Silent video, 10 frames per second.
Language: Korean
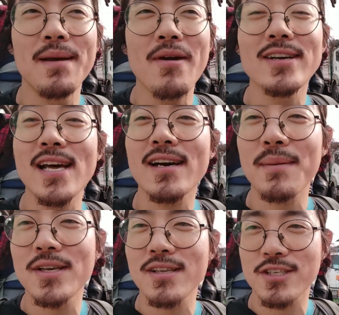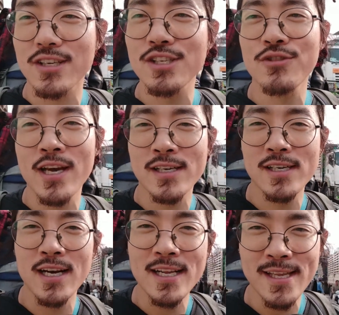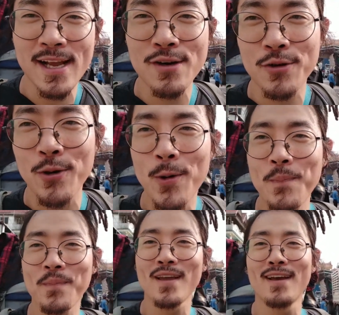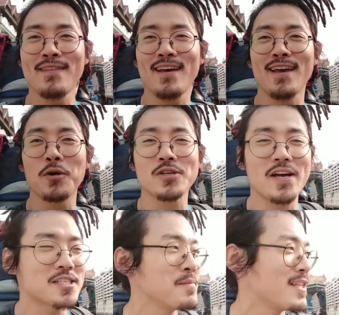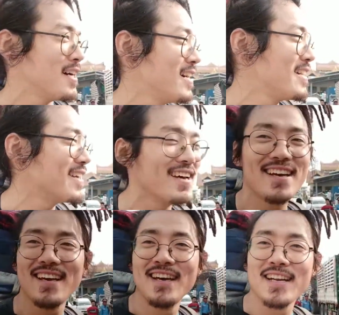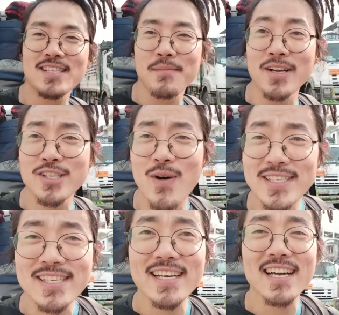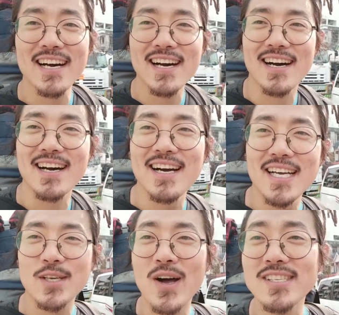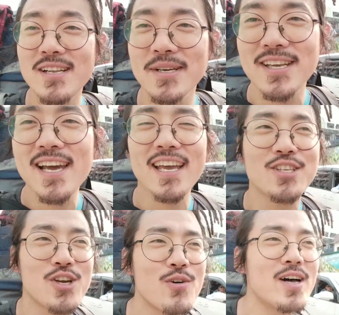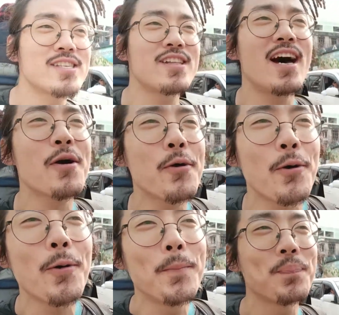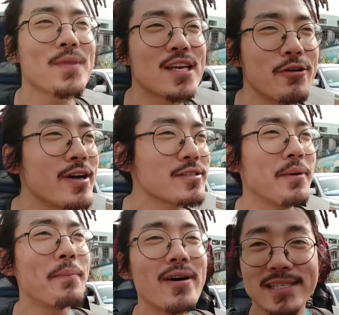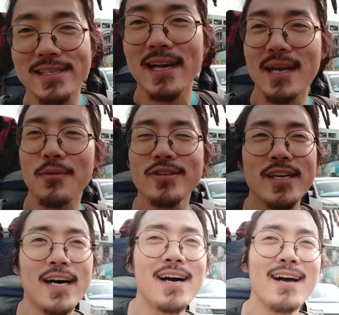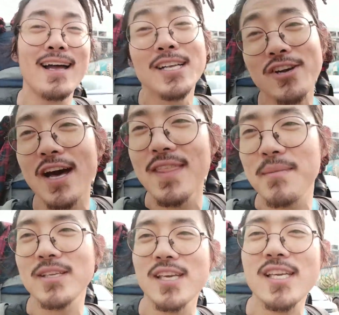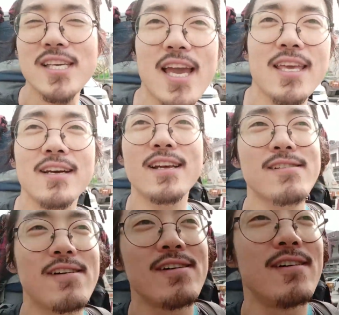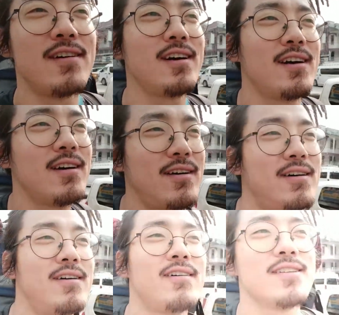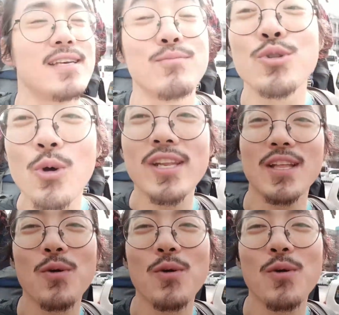명상을 하면서 정신수양을 할 생각으로 네, 이곳에 왔습니다. 네. 그래서 먼저 왔으니까 이제 환전을 먼저 해야겠죠? 환전을 하고 그리고 나서 뭐 버스를 알아보든가 정안 되면 이제 히치하이킹을 해서 어 이제 무돈이라는